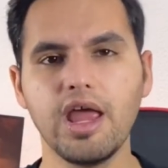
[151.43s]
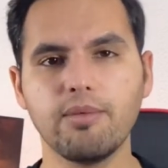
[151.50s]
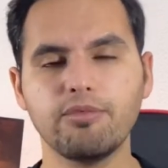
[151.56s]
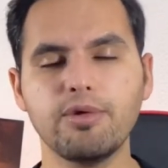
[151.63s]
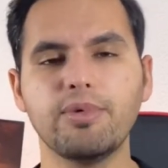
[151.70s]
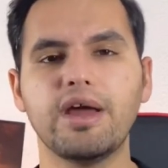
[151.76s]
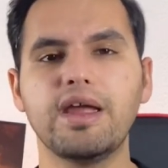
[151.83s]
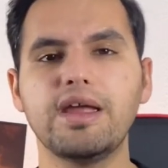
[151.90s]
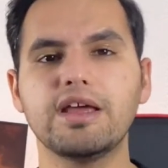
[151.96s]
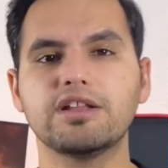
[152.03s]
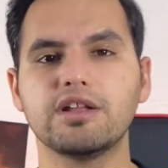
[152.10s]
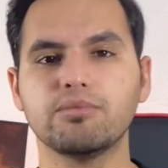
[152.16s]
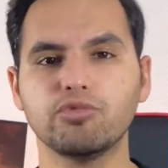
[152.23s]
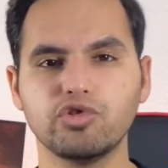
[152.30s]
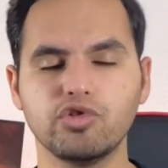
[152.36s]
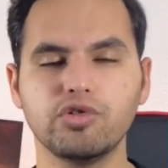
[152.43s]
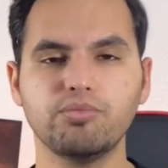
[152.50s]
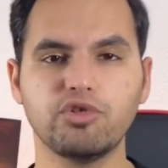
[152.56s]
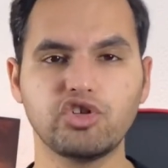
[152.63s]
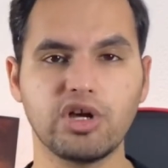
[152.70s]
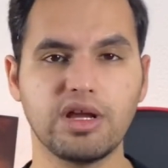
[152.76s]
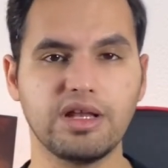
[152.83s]
ببقيه المدن
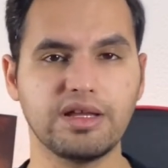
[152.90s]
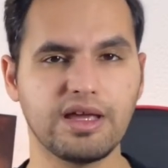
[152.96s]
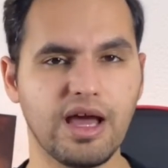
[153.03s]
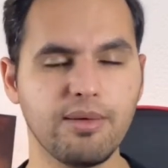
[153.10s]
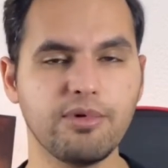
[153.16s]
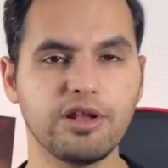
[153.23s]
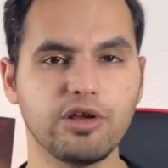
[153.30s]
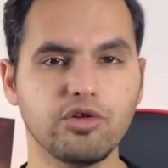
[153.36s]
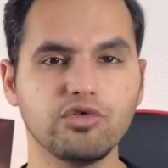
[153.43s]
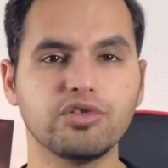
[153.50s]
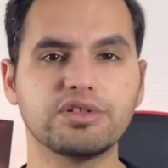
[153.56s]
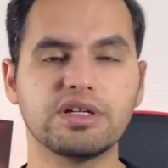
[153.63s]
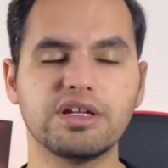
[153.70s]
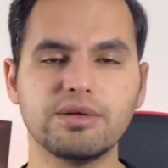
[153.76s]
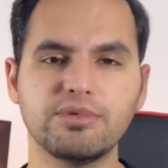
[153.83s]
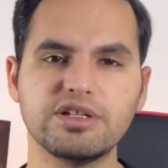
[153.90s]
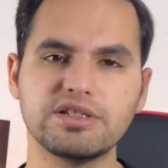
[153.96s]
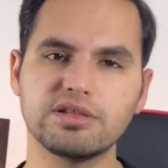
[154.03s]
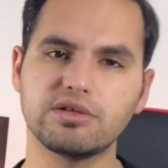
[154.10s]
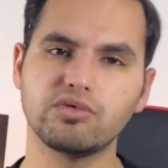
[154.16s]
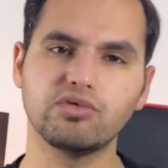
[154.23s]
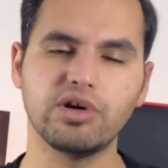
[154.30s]
بشكل كامل انه
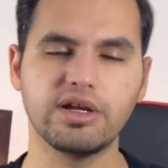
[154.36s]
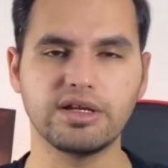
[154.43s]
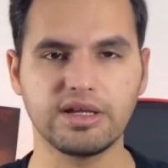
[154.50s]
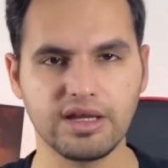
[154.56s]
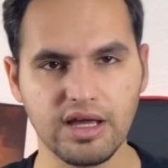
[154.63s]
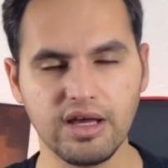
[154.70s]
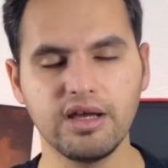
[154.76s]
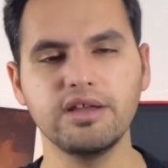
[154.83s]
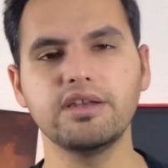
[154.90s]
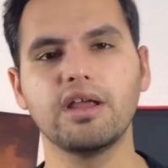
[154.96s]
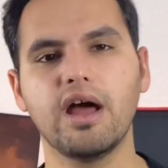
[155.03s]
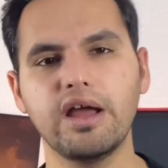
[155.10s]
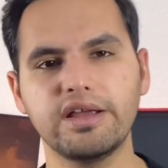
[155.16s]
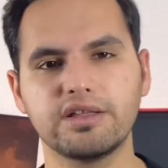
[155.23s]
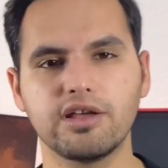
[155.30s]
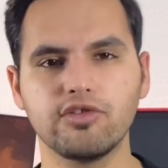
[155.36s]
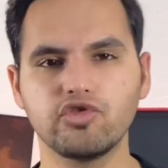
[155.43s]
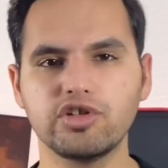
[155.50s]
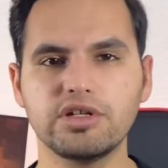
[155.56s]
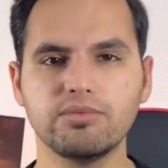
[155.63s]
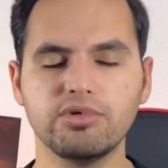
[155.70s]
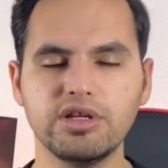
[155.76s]
تنلبس وان كان اكثر
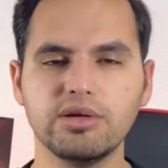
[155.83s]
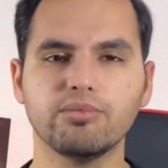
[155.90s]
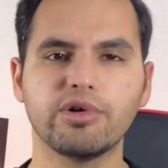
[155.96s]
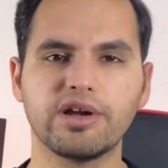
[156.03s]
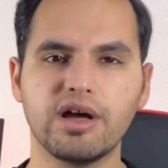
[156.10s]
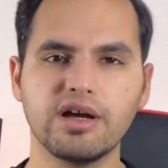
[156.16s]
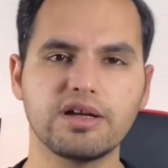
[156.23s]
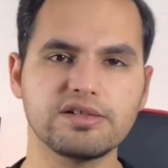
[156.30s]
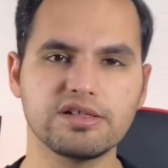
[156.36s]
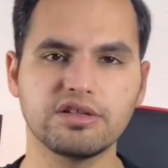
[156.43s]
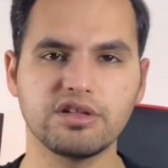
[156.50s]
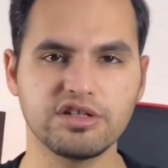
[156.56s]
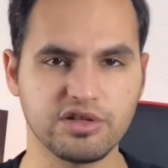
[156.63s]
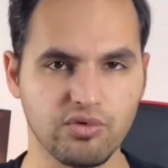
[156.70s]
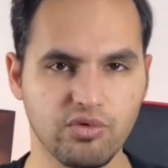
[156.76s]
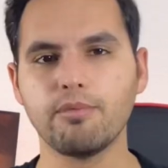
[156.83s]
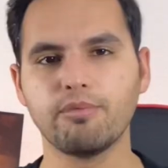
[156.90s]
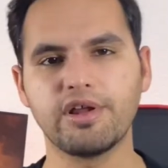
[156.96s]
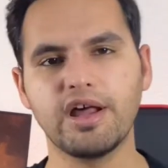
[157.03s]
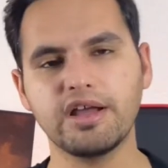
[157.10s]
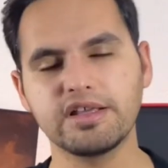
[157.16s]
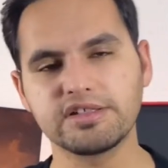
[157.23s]
شيء بمراكز التسوق
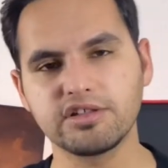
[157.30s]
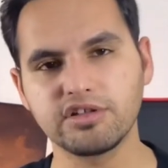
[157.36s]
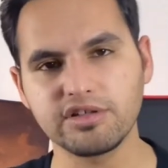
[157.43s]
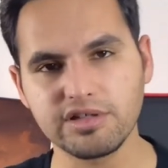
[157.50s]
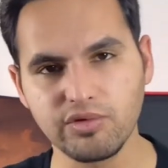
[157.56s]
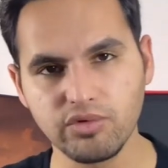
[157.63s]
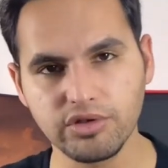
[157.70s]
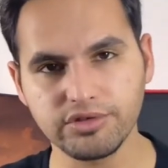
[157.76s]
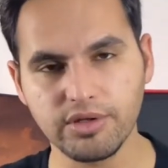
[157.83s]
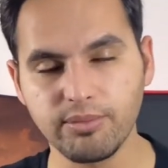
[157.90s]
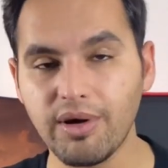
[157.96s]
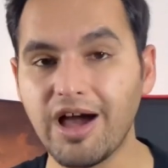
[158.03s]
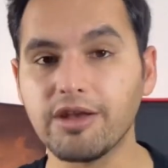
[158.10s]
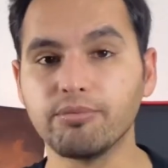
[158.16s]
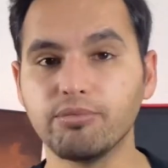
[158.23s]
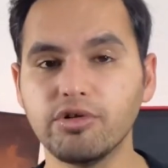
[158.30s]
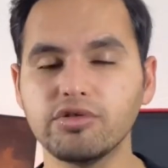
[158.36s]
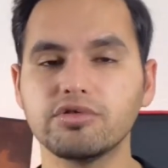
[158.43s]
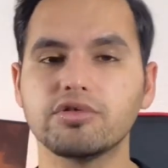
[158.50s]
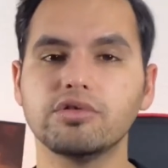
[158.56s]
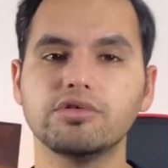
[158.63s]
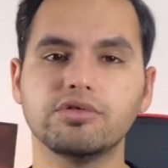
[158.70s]
مراكز التسوق طبعا
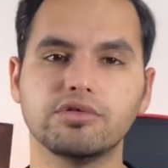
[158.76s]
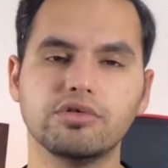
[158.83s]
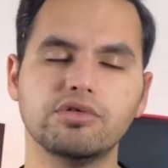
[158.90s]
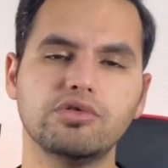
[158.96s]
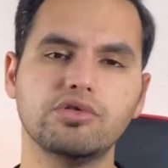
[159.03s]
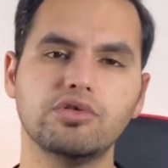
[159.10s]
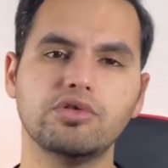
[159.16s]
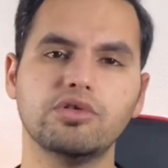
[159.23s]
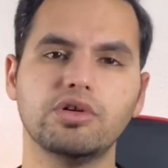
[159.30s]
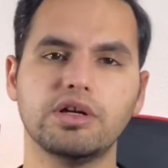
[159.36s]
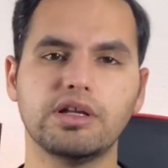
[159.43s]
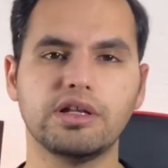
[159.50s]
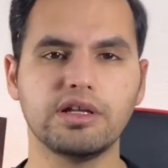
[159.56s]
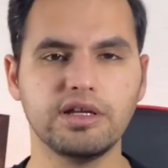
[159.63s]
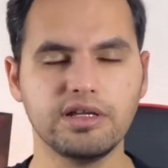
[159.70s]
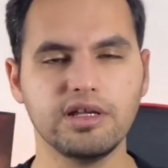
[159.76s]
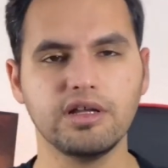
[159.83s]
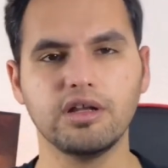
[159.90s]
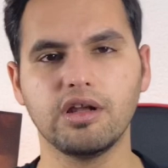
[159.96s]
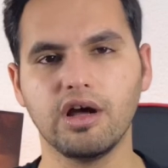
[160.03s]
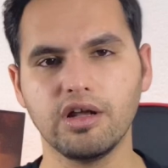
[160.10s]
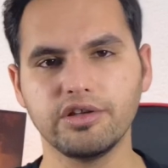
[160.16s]
بقصد انه
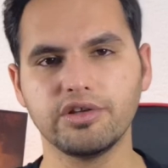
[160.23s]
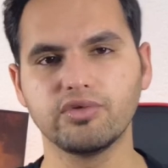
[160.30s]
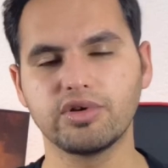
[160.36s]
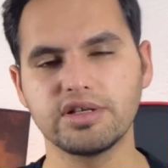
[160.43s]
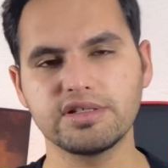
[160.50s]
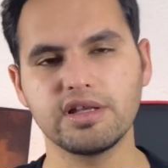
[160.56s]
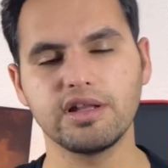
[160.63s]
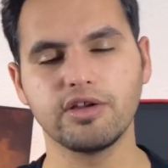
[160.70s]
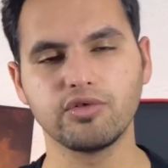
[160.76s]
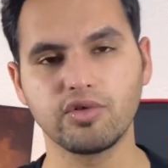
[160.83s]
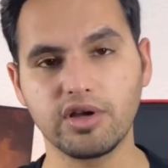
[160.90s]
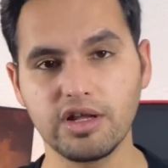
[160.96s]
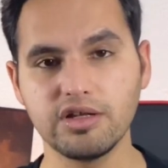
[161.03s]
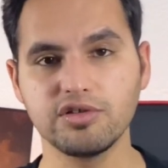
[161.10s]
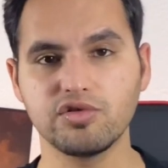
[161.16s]
الليده الالدي وكذا لانه كل